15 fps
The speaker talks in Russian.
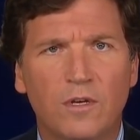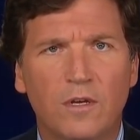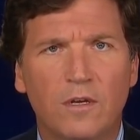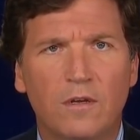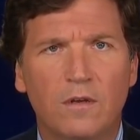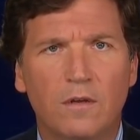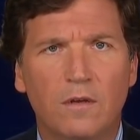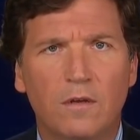Нас
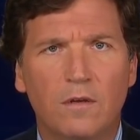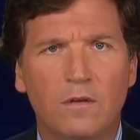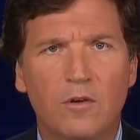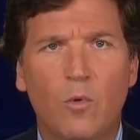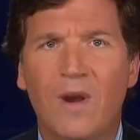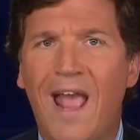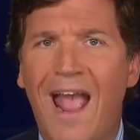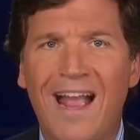никто не
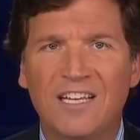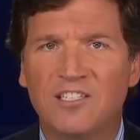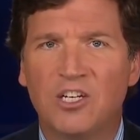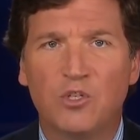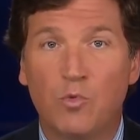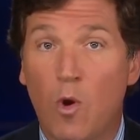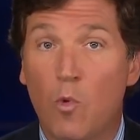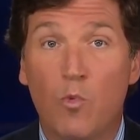спрашивал,
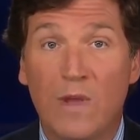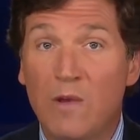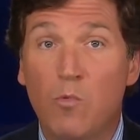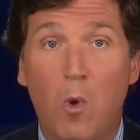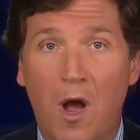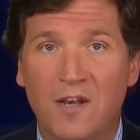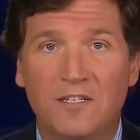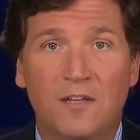хотим ли мы
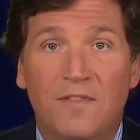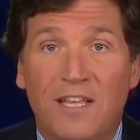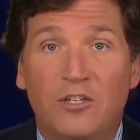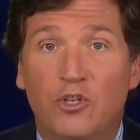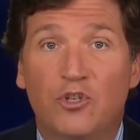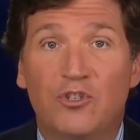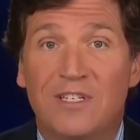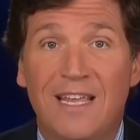этого, они
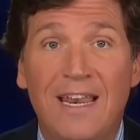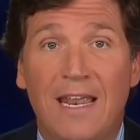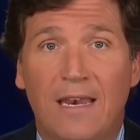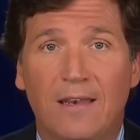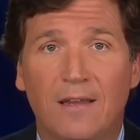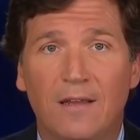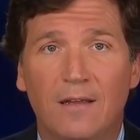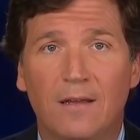просто
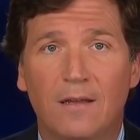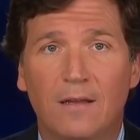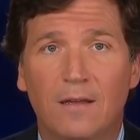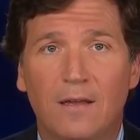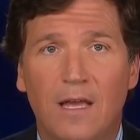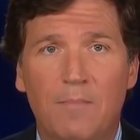сделали это.